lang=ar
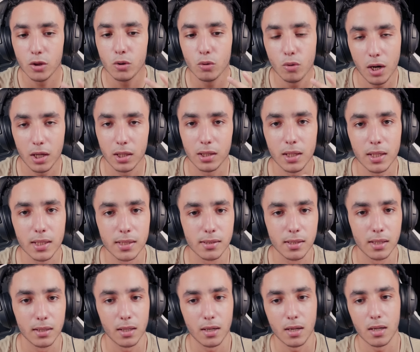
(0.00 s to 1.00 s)
عنده واحد
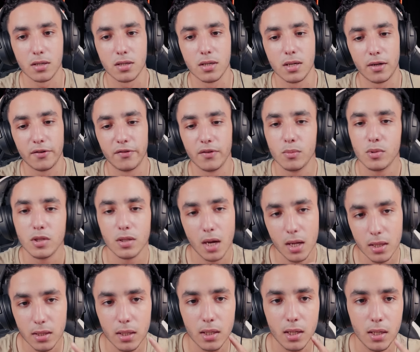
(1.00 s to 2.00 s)
القصه تراجيك فهمتي
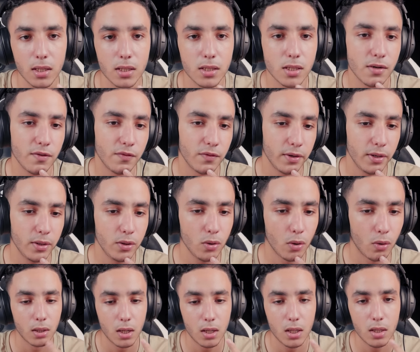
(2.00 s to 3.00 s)
غندير عليه شي
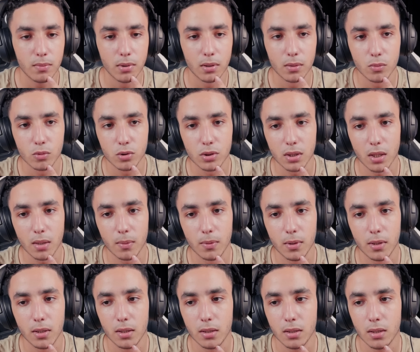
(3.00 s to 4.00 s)
فيديو غالبا
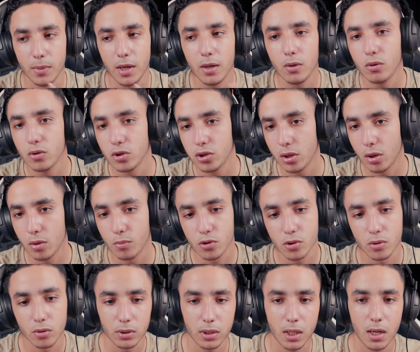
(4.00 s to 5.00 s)
مستقبلا ما نقولش لكم
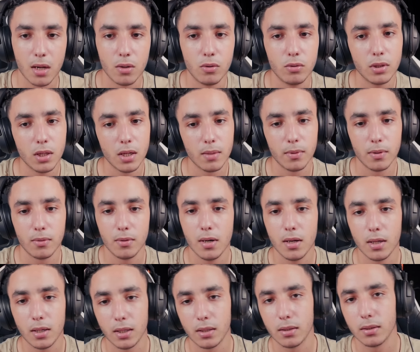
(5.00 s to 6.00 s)
شنو طرالو دابا
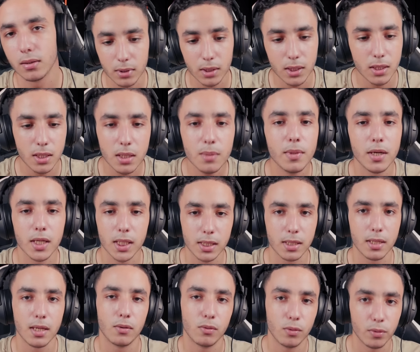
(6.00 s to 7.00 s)
ولكن داكشي
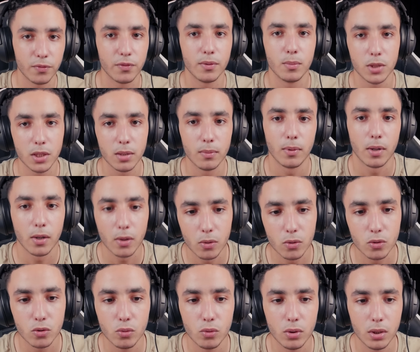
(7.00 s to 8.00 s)
ماساوي فهمتي
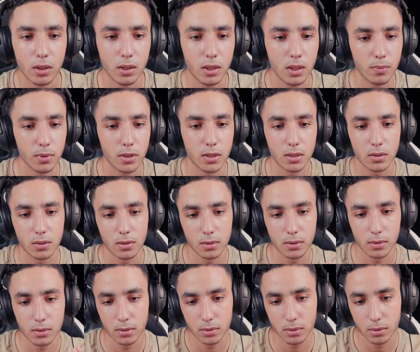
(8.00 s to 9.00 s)
بالروش ولا يعني باش
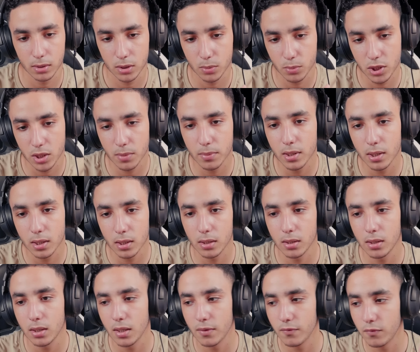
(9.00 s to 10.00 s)
تمشي من هاد
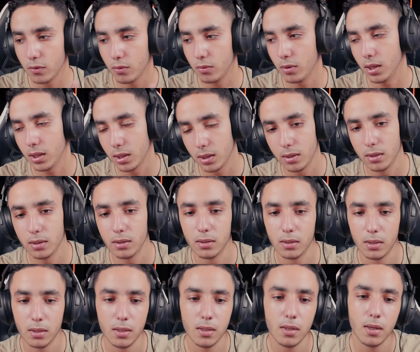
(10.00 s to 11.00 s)
النيفو لواحد
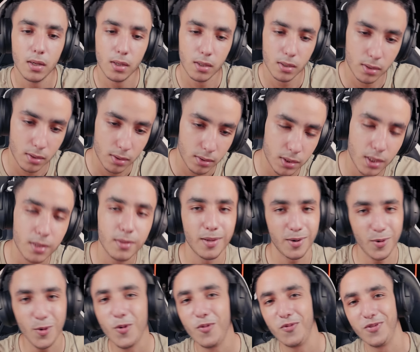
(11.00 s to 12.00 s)

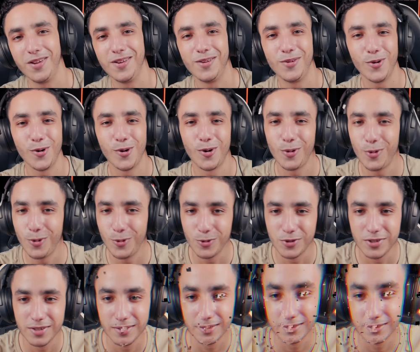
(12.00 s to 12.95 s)
تندير عليه فيديو الخوت